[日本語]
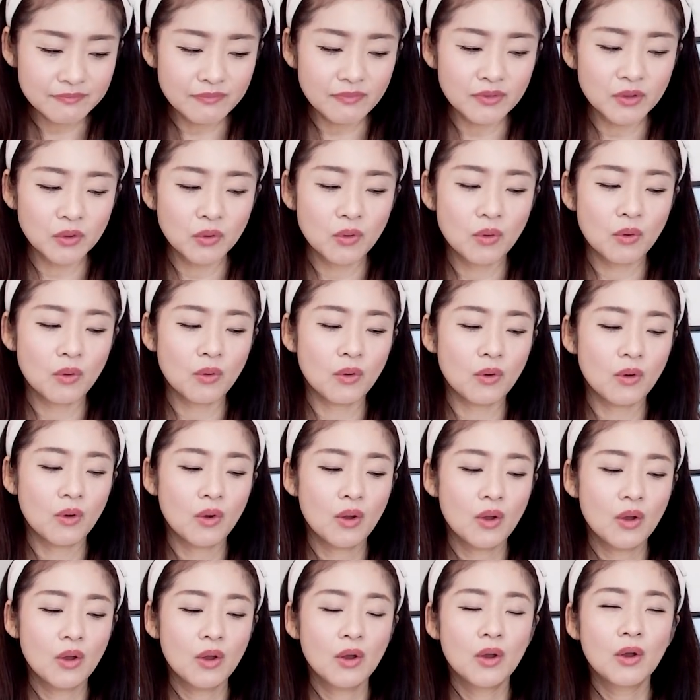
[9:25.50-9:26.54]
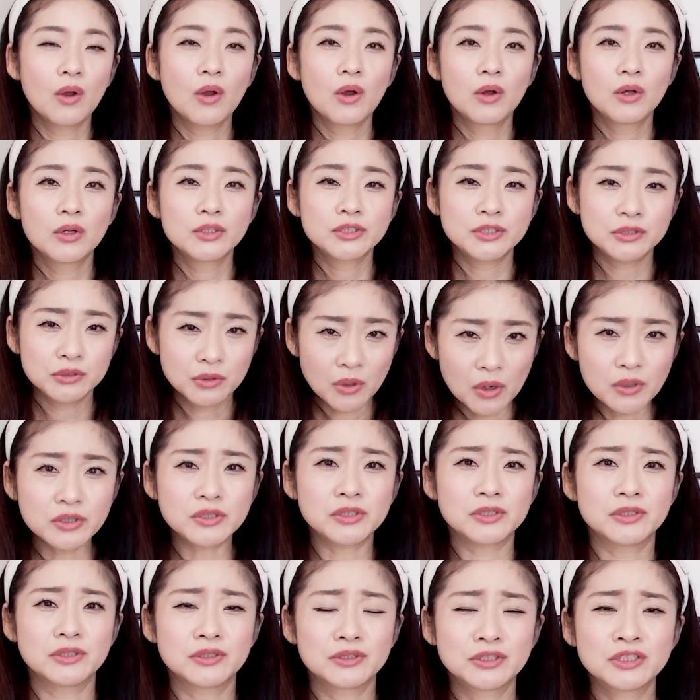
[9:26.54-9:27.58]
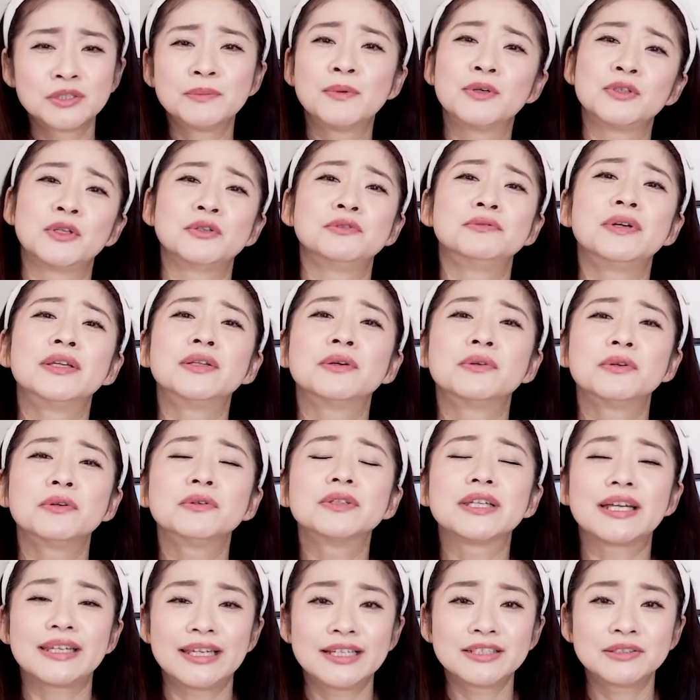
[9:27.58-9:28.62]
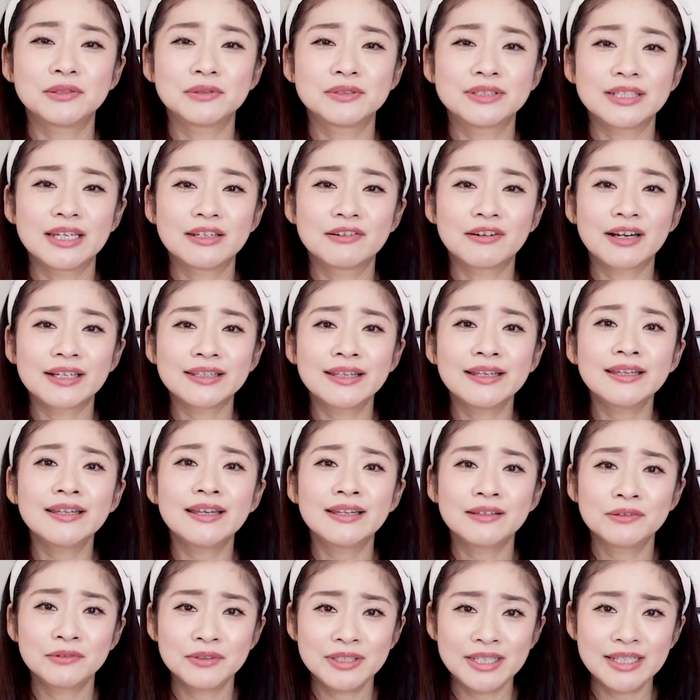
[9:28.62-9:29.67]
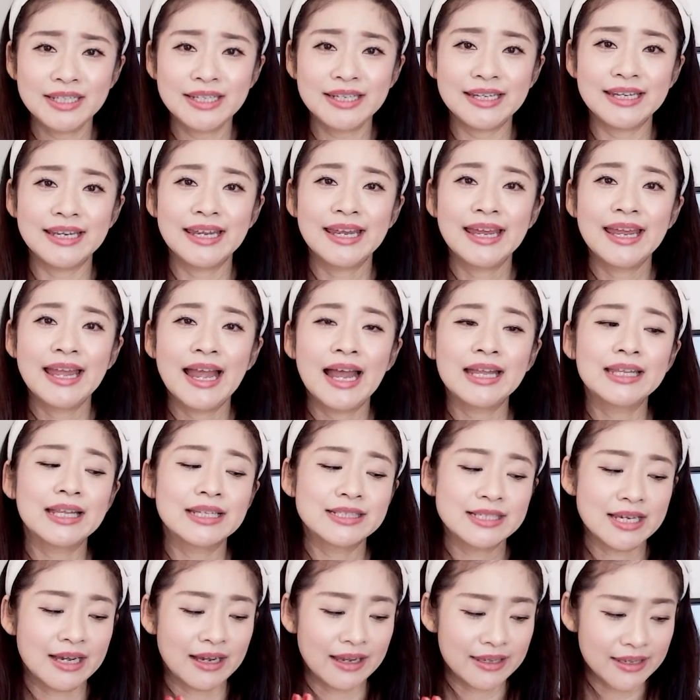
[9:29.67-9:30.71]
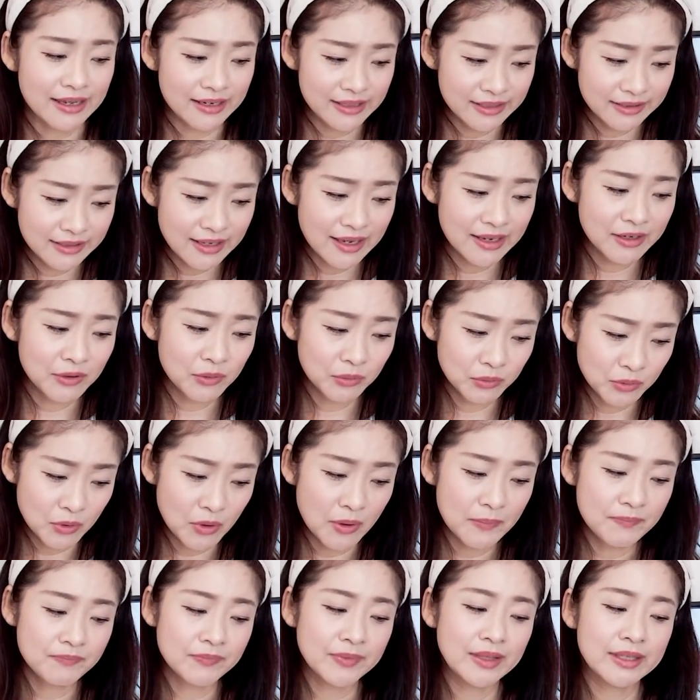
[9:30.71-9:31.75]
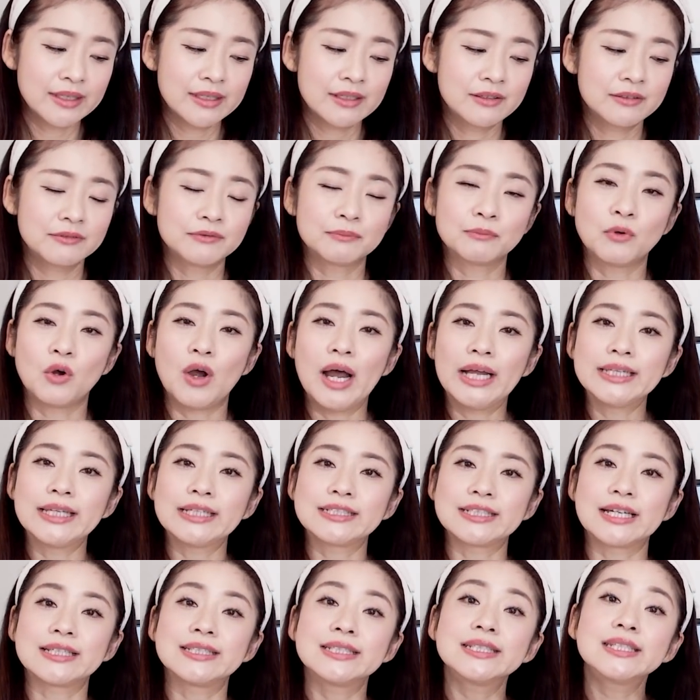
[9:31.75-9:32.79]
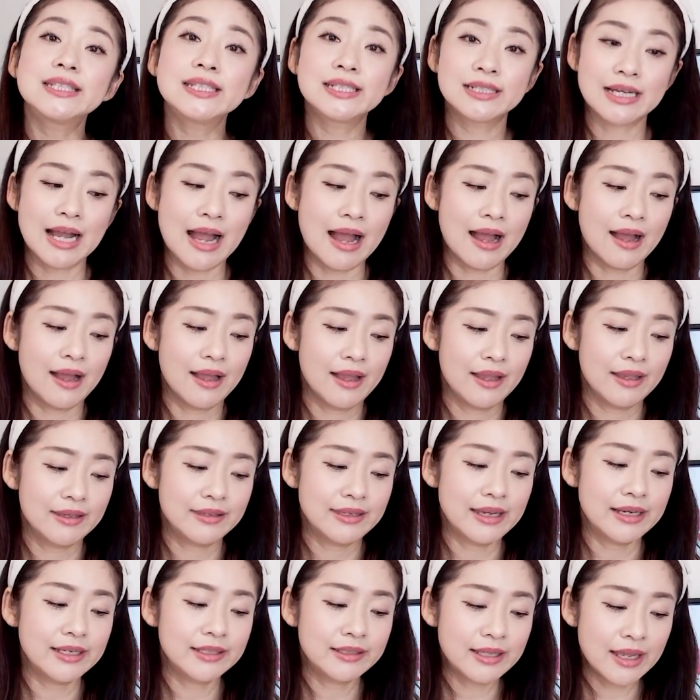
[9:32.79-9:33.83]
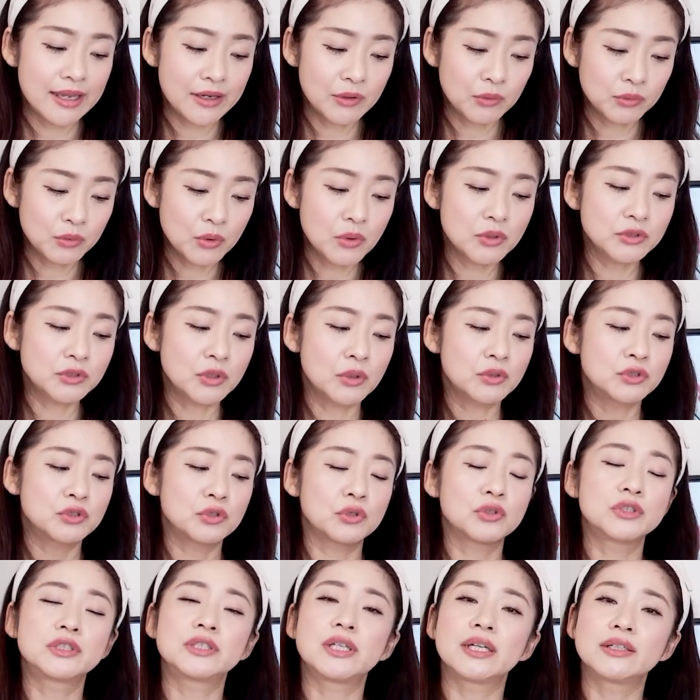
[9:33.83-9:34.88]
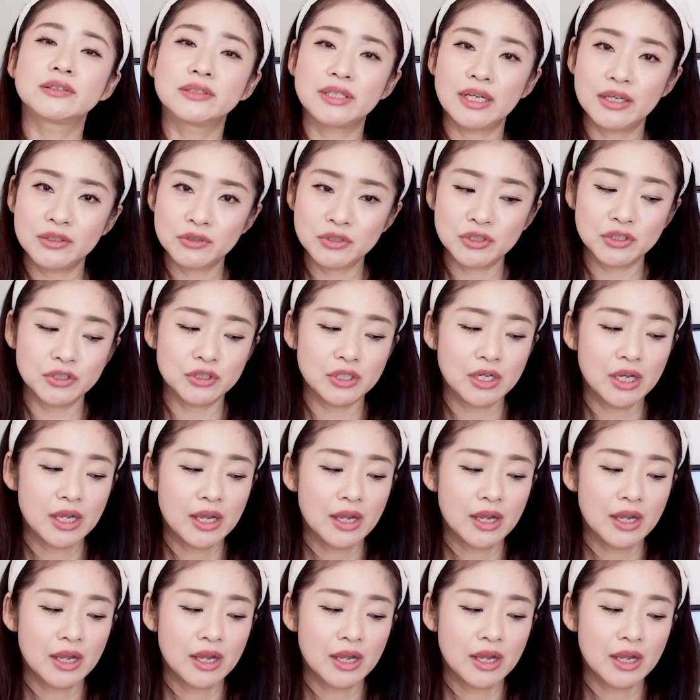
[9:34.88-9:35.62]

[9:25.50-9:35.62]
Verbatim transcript: こう、すごく雲の上のようなね、存在の方なのに、花ちゃんがやりたいこともう、花ちゃん自身がやりたいことを尊重してくれる、